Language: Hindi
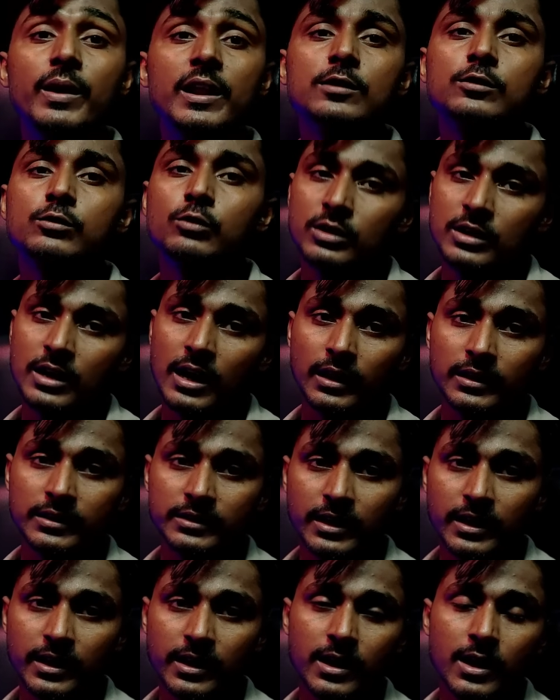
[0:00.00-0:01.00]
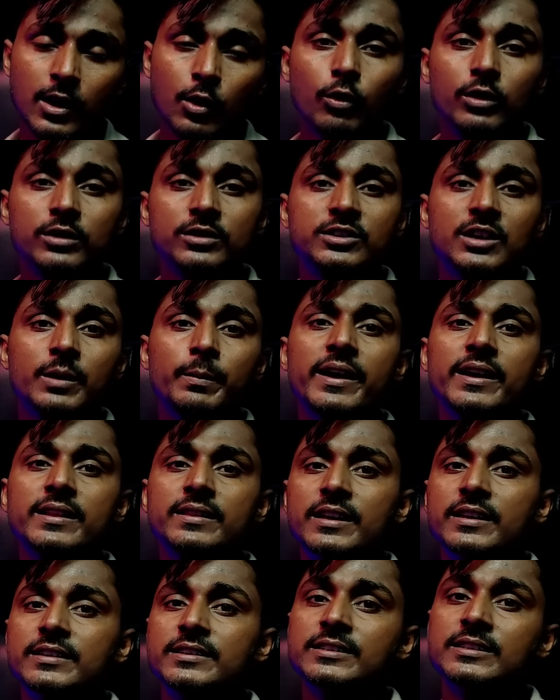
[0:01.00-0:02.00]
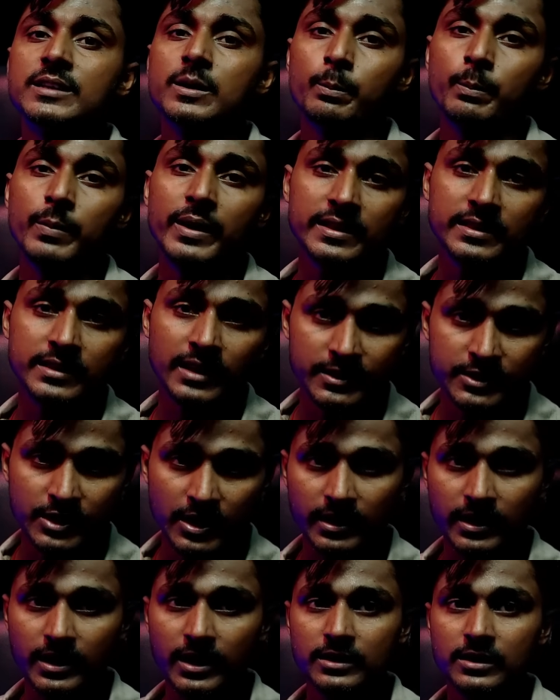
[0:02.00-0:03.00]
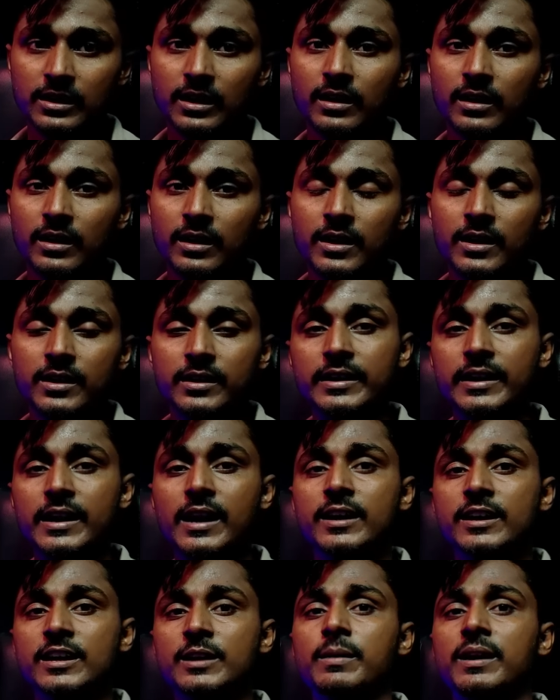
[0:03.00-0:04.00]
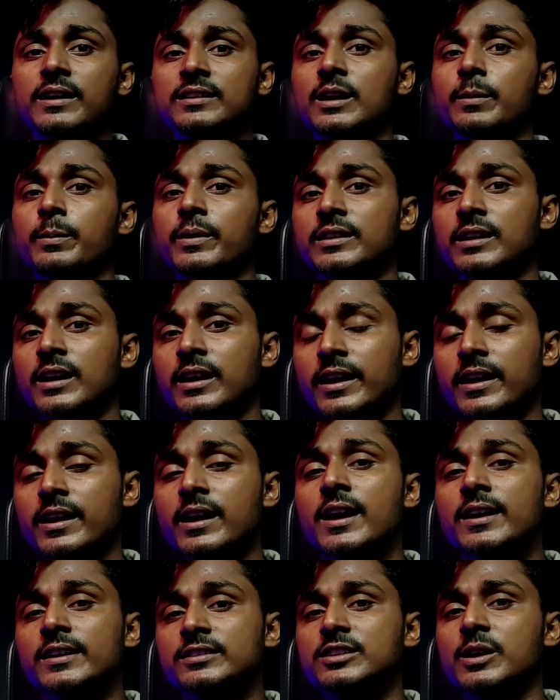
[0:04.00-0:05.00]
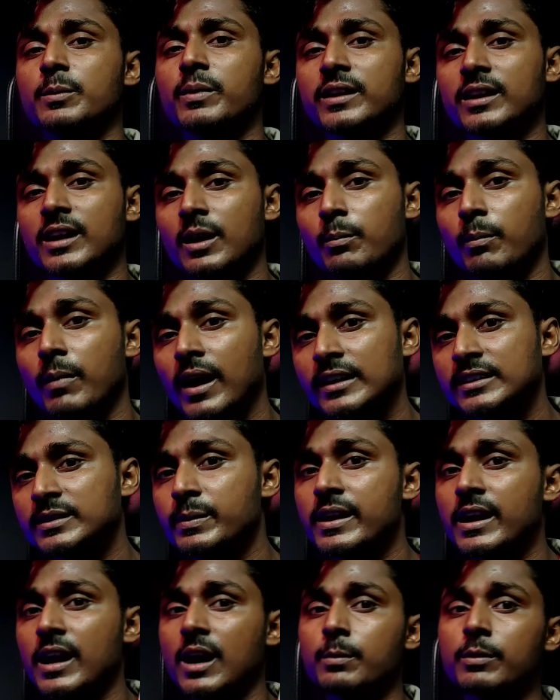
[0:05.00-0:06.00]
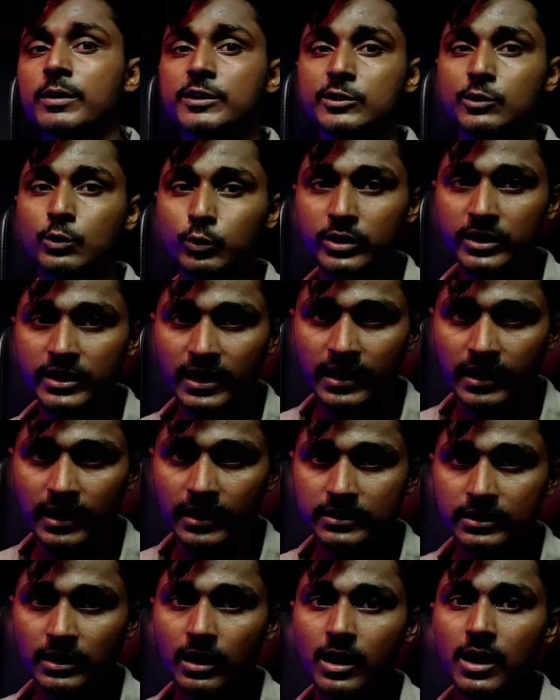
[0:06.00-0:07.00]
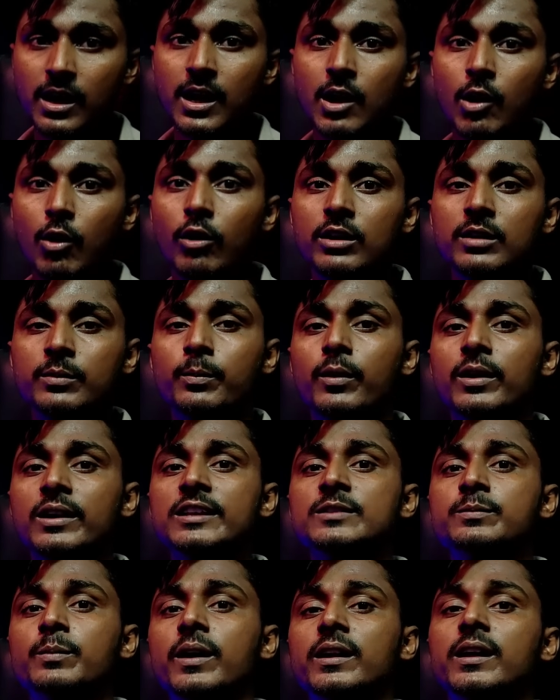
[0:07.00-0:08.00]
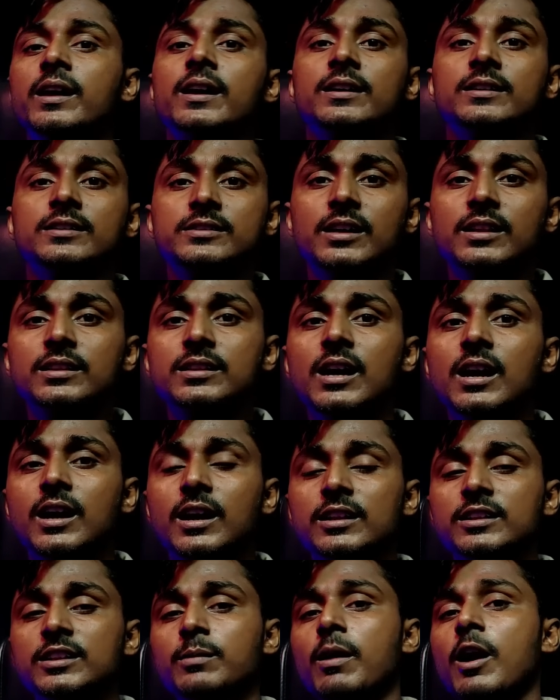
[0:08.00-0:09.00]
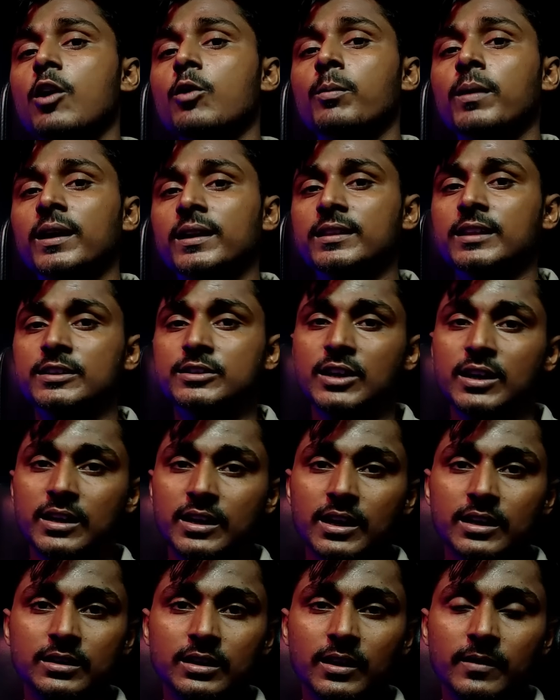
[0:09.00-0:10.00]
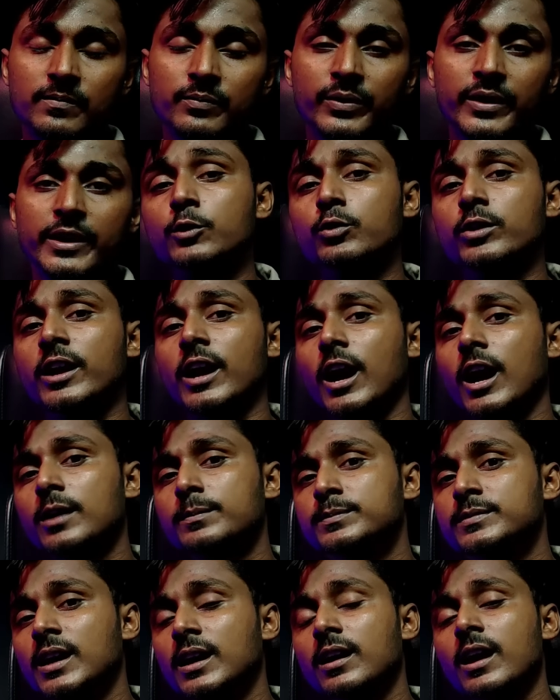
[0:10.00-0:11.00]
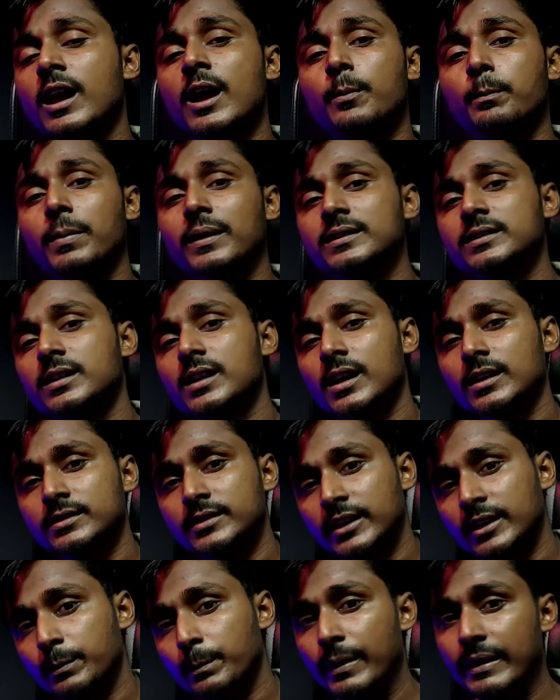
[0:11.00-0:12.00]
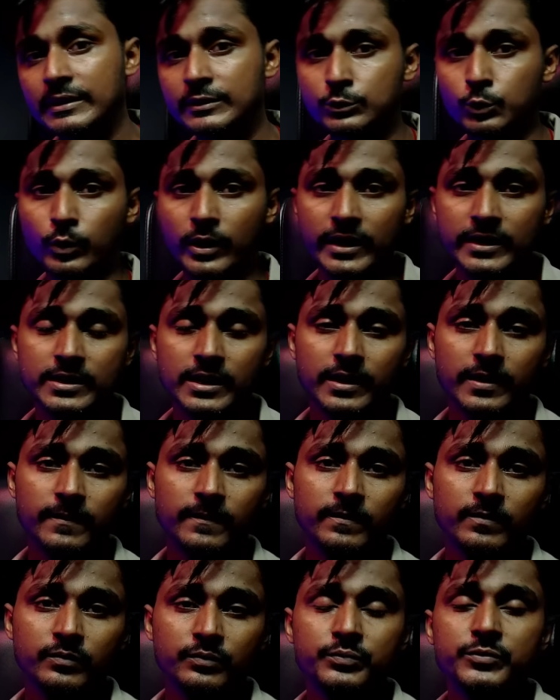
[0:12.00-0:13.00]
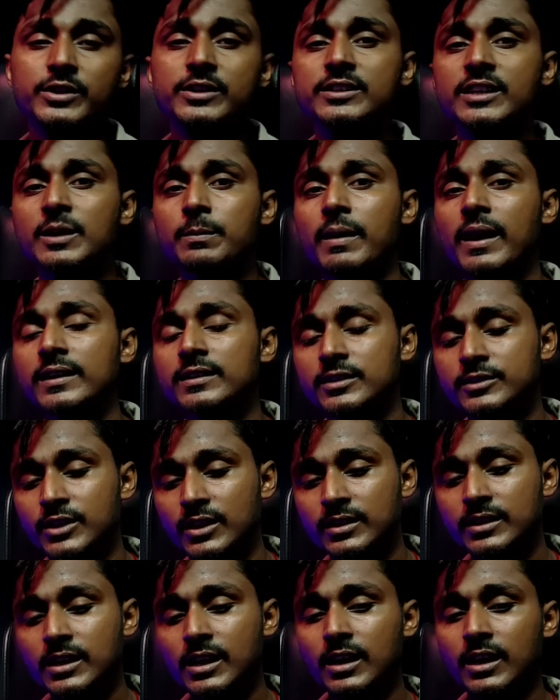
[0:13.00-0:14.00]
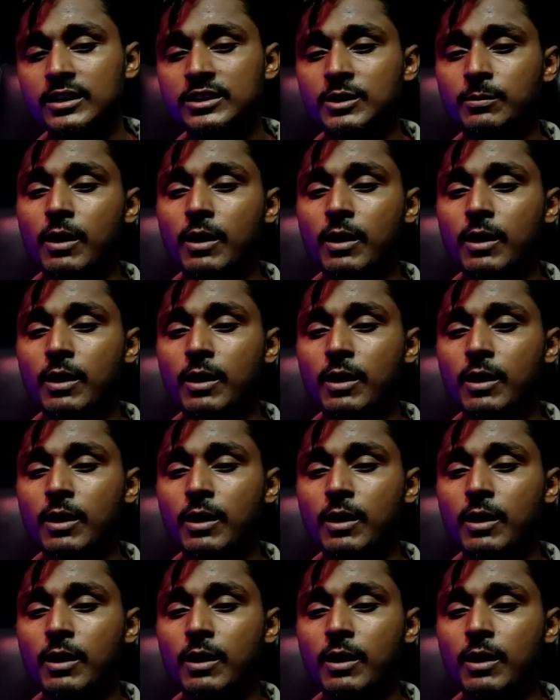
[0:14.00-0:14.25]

बिल्कुल खाली थे और समय तेजी से बीतता जा रहा था नेहा के माता पिता के सब्र का बांध भी अब टूटने लगा था और पुलिस पर जनता का दबाव बढ़ता जा रहा था क्योंकि अब तक पंद्रह दिन बीत चुके थे जिसके बाद जनता का